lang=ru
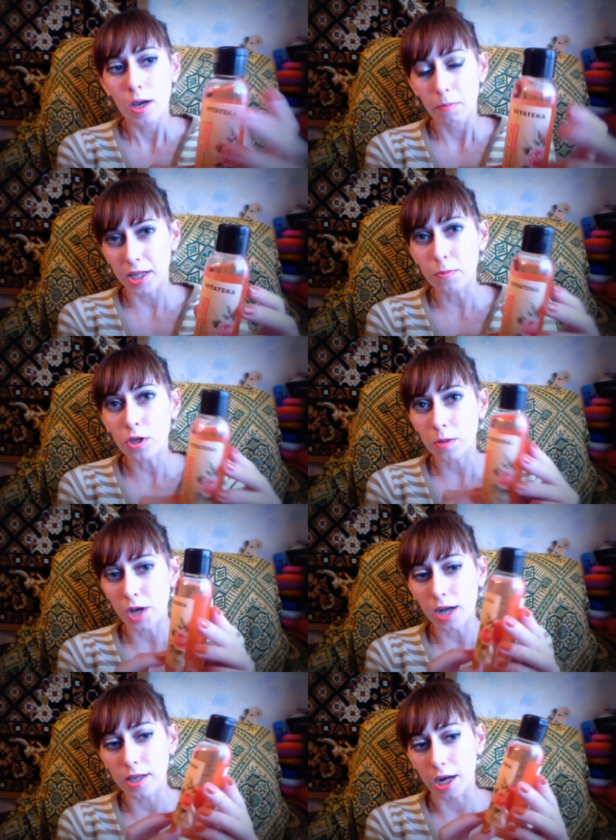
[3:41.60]
Посмотрим,
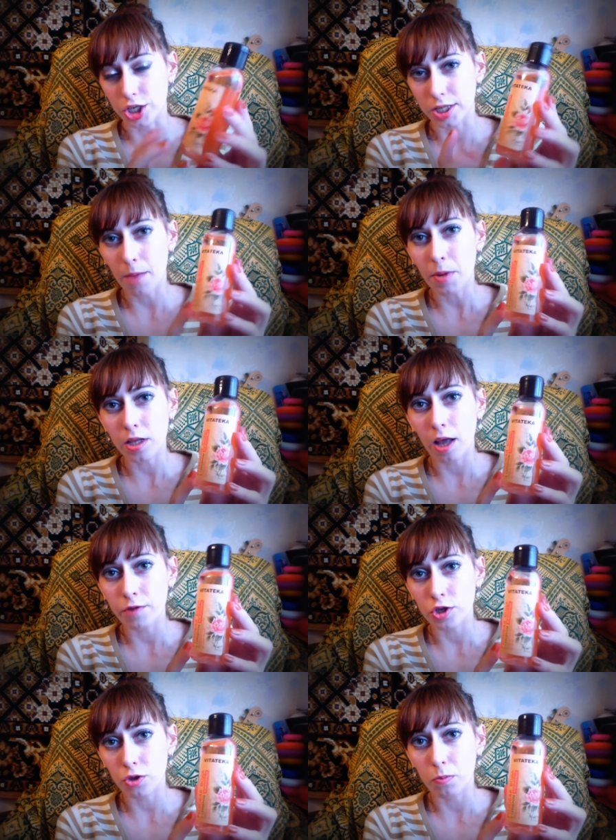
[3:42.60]
как дальше. Самое
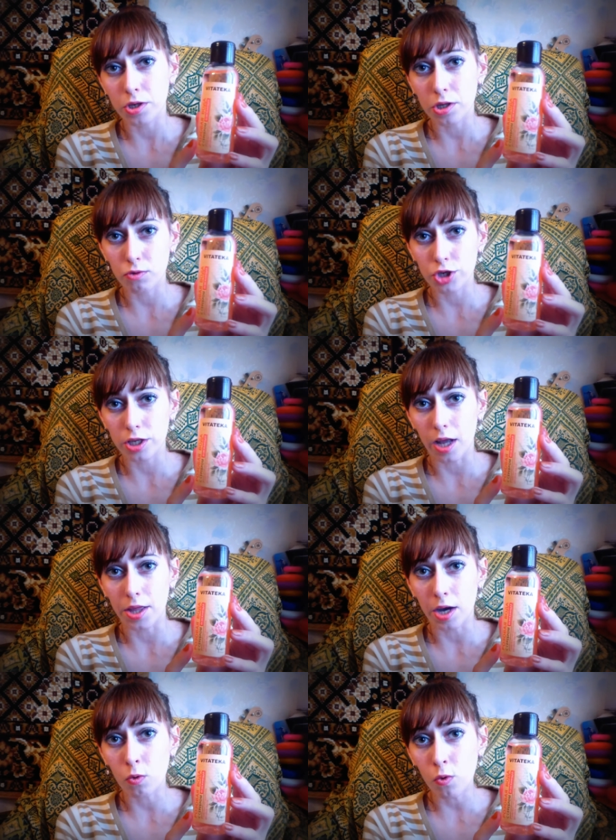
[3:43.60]
главное, чтобы не сушила
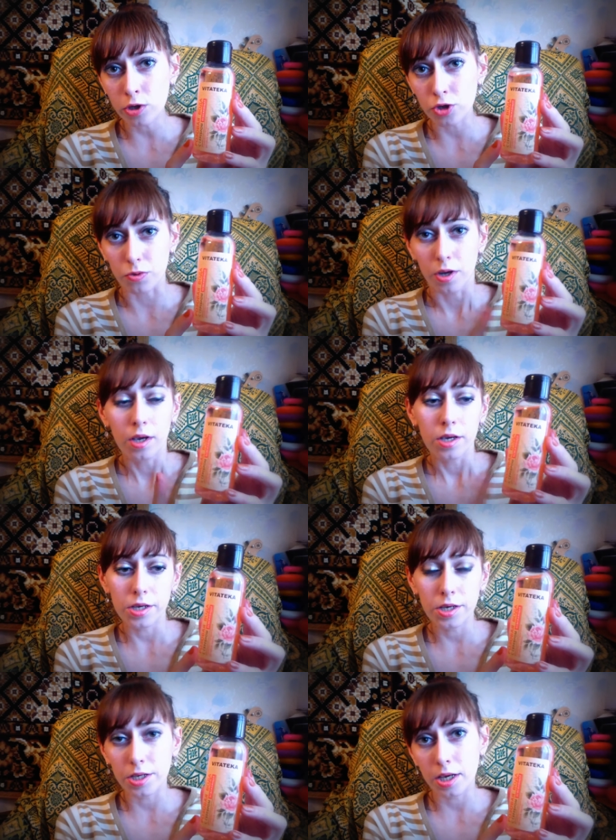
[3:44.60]
она кожу
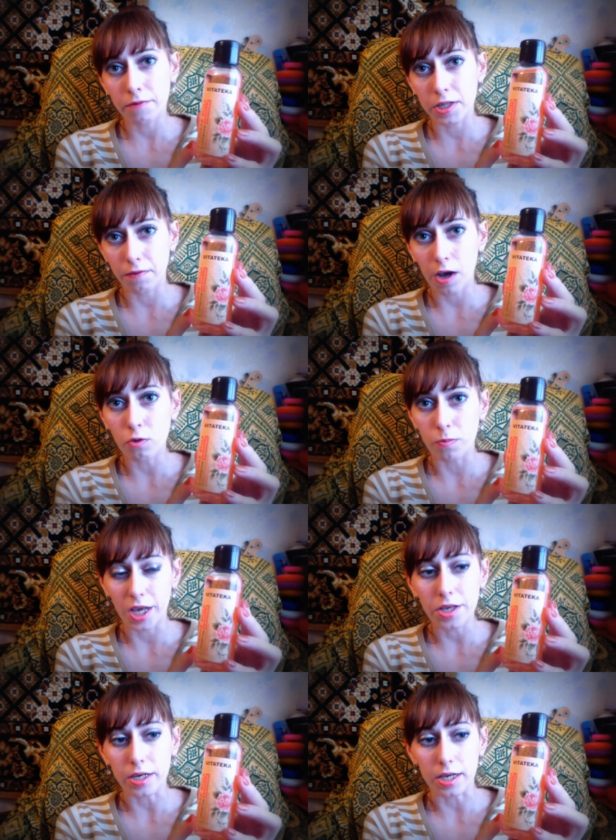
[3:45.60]
и не вызывала у
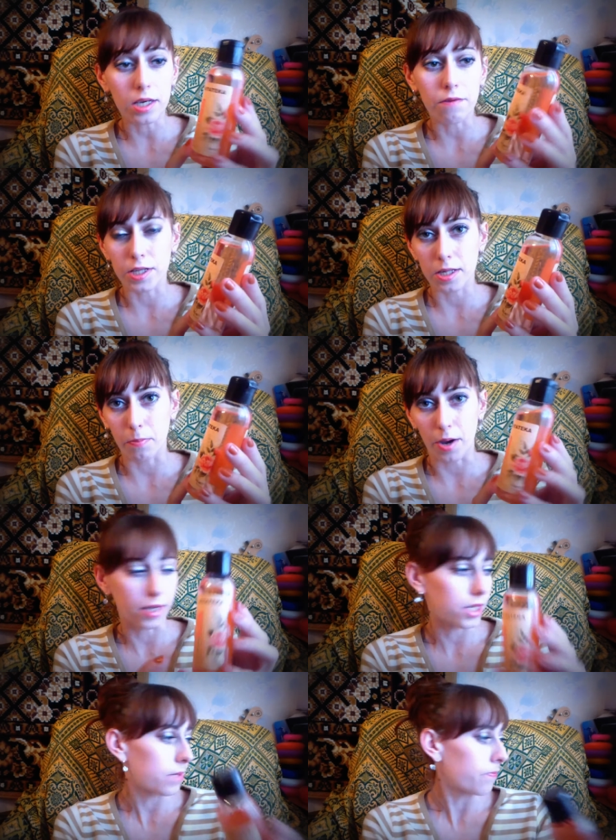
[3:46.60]
меня никаких
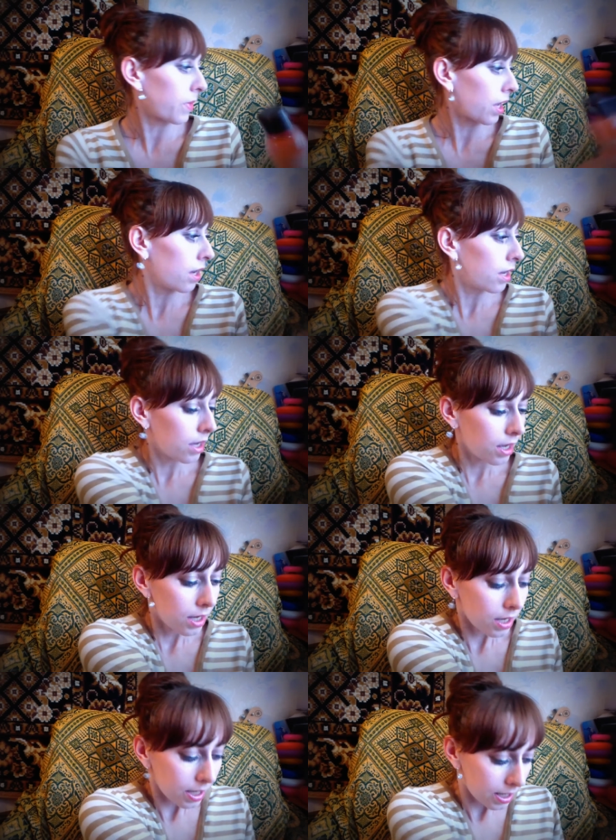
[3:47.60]
высыпаний.
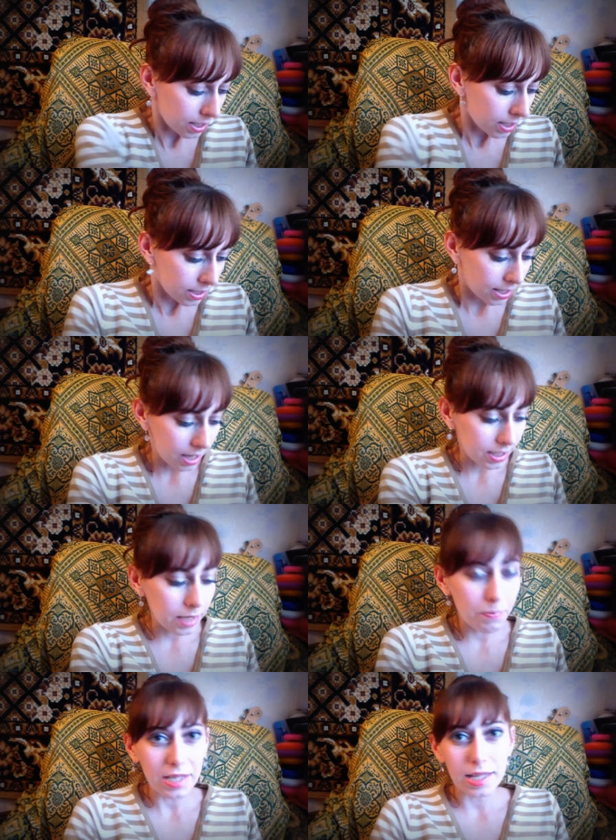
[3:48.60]
Так,
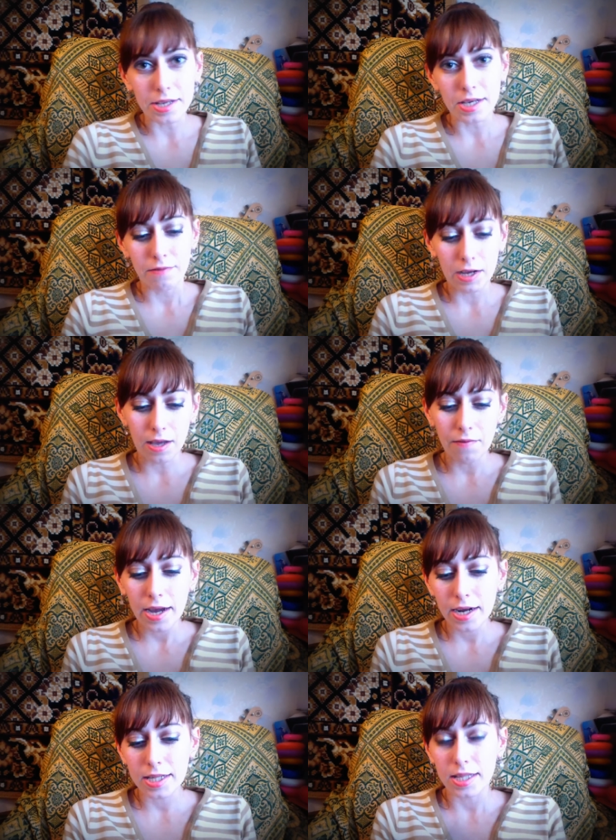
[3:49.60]
и последних два
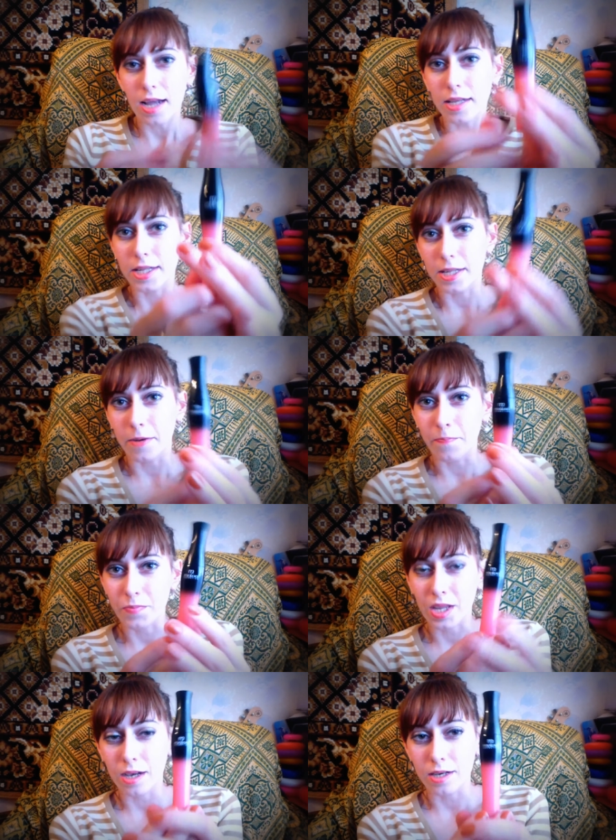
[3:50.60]
товара осталось.
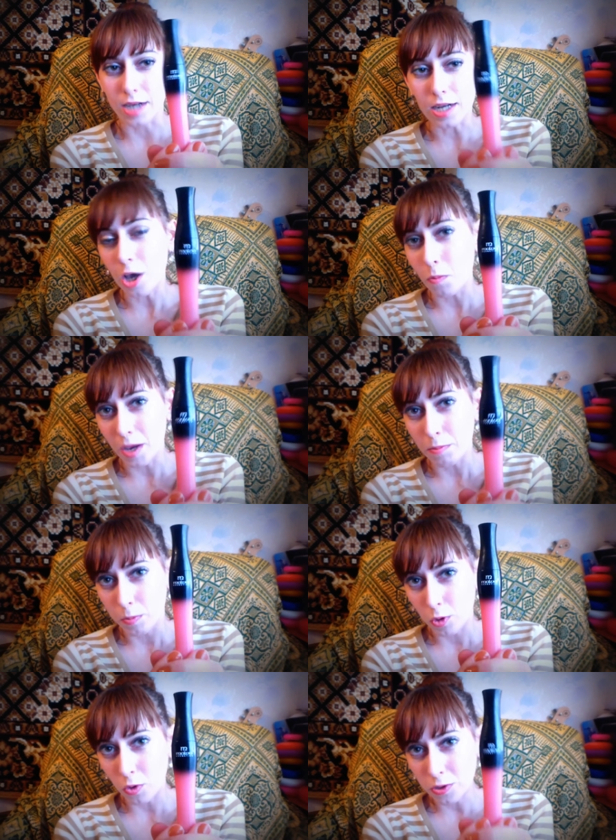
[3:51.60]
Эм, когда у меня был
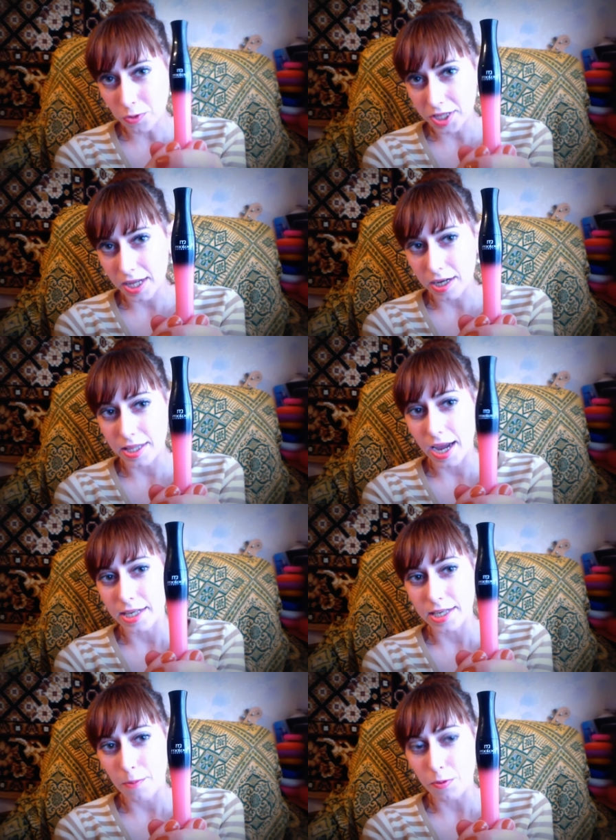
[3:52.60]
конкурс на канале, я